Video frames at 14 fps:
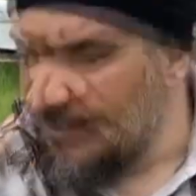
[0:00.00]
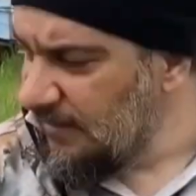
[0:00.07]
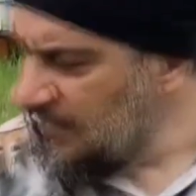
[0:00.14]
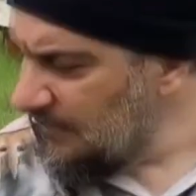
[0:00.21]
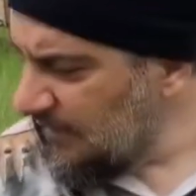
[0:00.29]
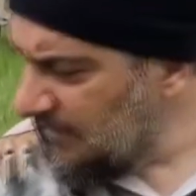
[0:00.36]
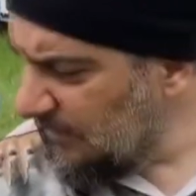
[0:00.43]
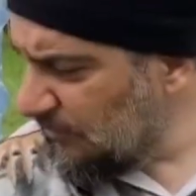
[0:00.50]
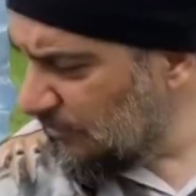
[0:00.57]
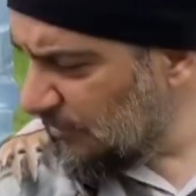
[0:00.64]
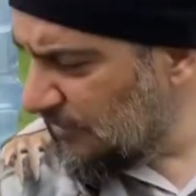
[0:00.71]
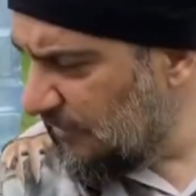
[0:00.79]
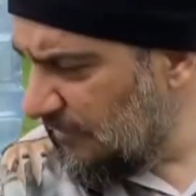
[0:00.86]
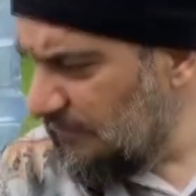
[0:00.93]
Kıymetli
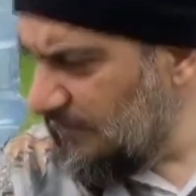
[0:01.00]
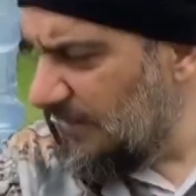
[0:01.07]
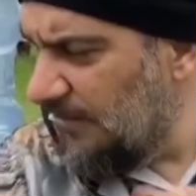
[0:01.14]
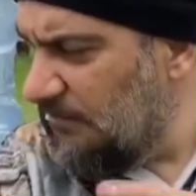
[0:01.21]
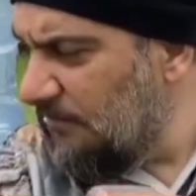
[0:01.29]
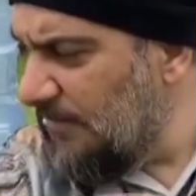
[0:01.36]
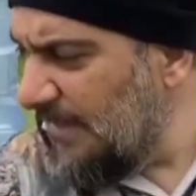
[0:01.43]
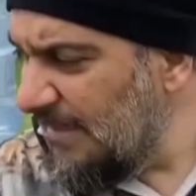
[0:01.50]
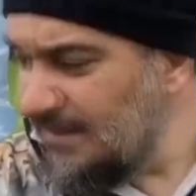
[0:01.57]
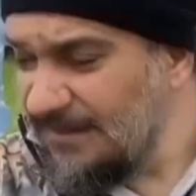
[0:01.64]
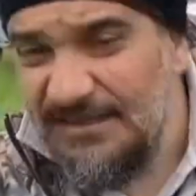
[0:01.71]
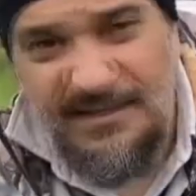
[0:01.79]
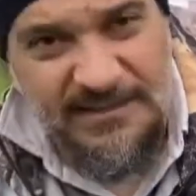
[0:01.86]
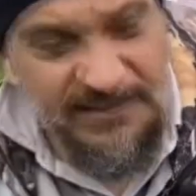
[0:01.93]
dostlarım 1
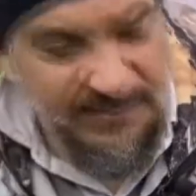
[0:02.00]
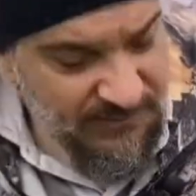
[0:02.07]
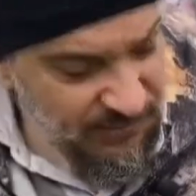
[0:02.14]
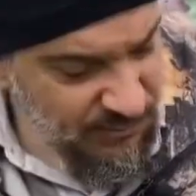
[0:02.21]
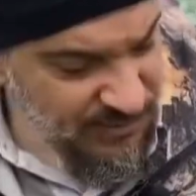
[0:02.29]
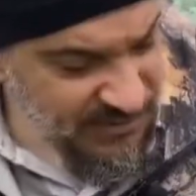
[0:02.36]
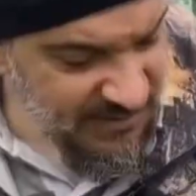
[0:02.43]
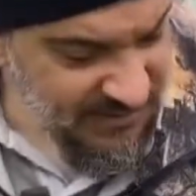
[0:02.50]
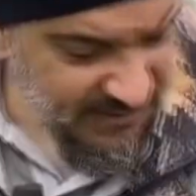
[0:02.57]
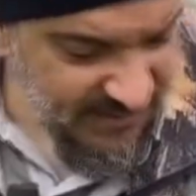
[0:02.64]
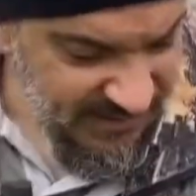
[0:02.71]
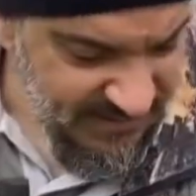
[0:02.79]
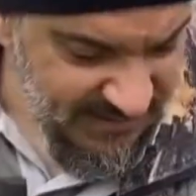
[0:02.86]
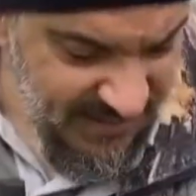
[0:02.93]
litrenin
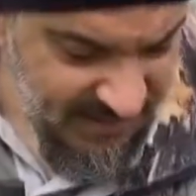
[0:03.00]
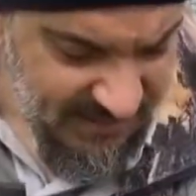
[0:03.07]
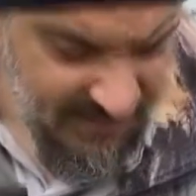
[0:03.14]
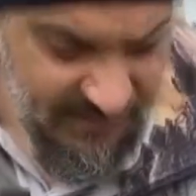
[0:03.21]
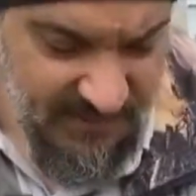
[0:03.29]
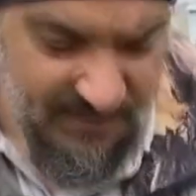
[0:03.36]
üzerine ise